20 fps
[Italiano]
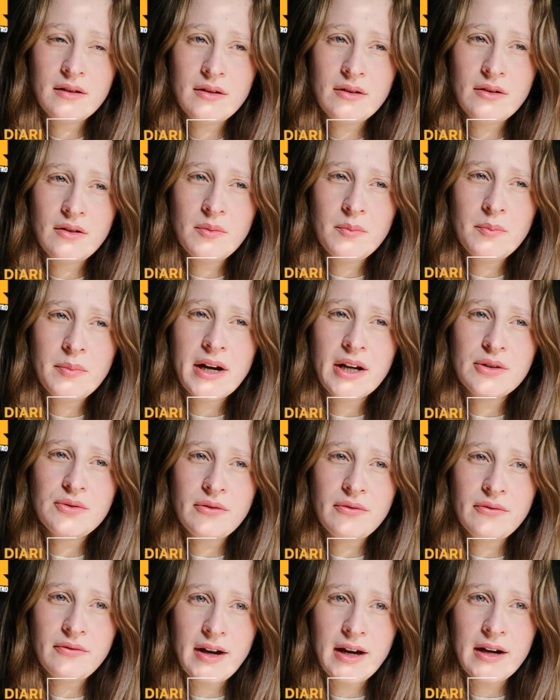Ho imparato
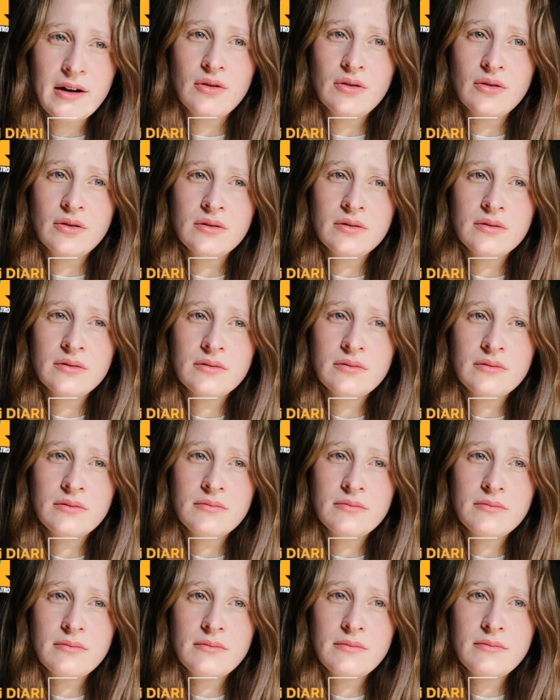a farlo
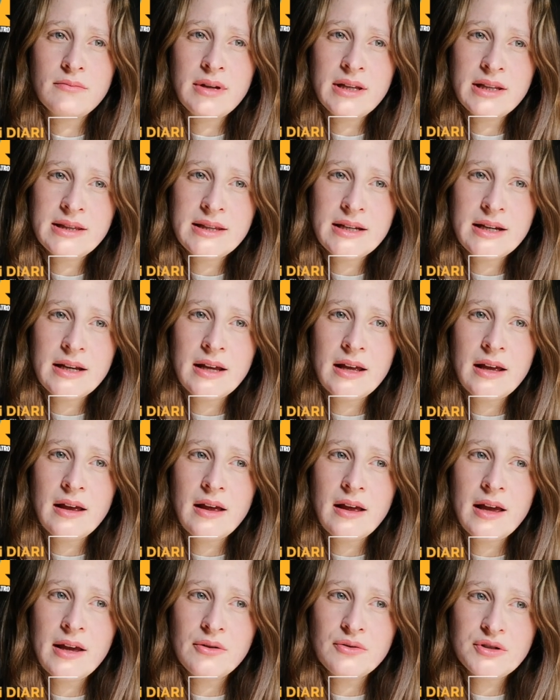
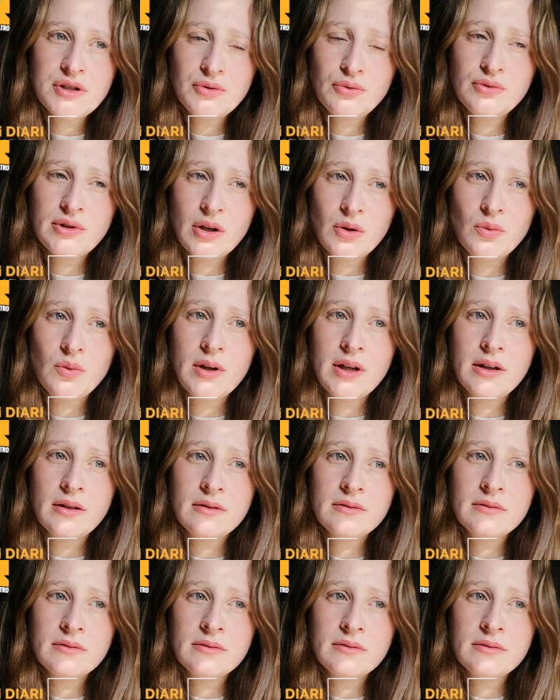mentre ero seduta qui.